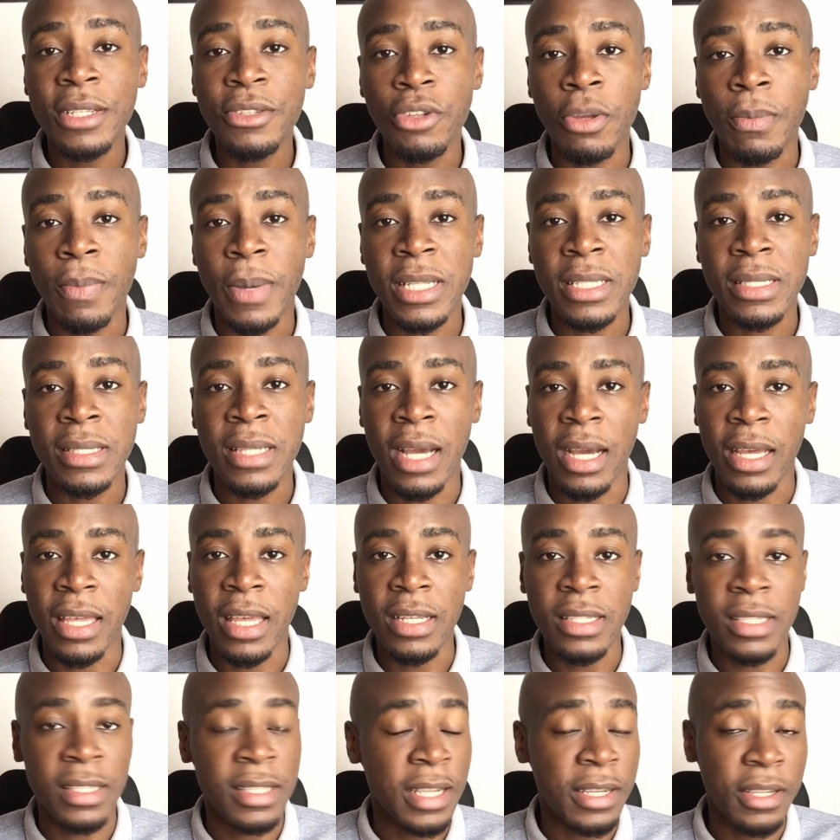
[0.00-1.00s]
qui se passe
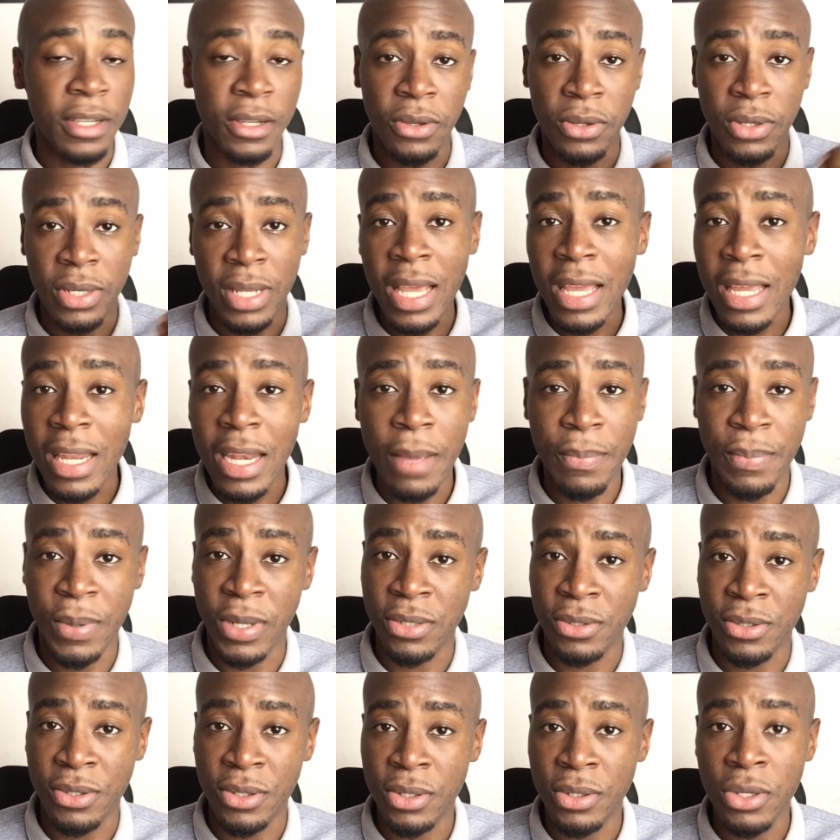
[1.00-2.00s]
derrière C'est-à-dire que dès que la
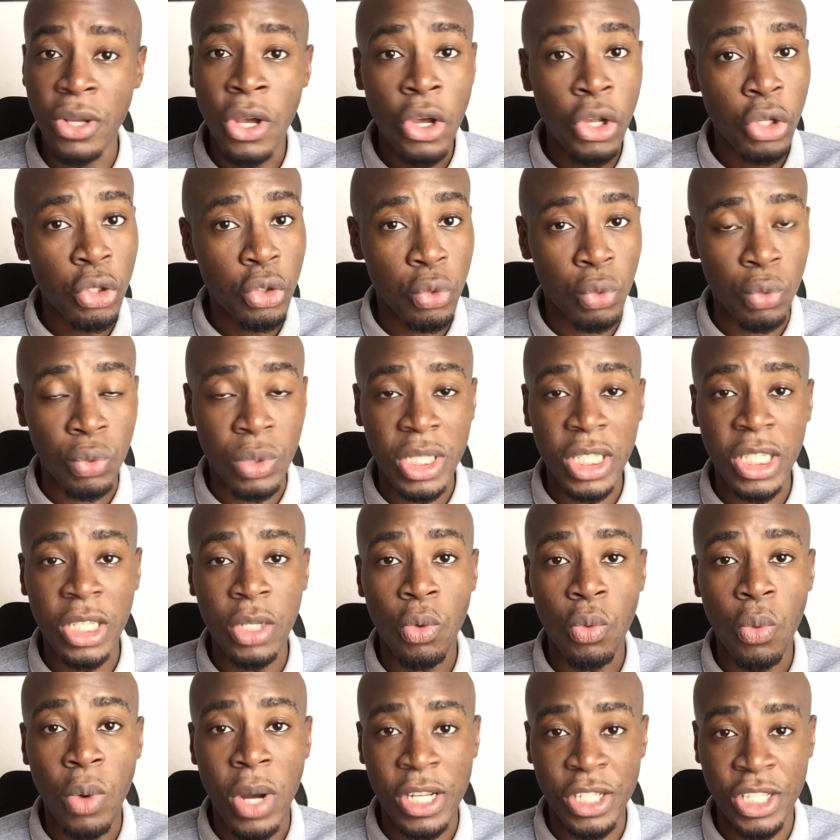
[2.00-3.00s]
personne souscrit
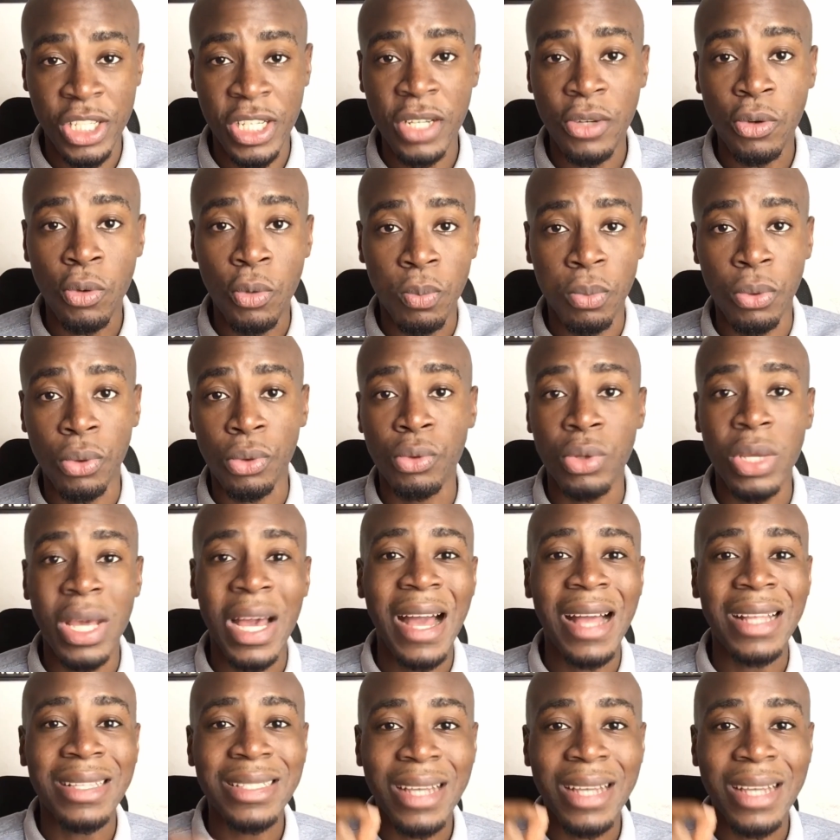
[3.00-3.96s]
ou achète le produit à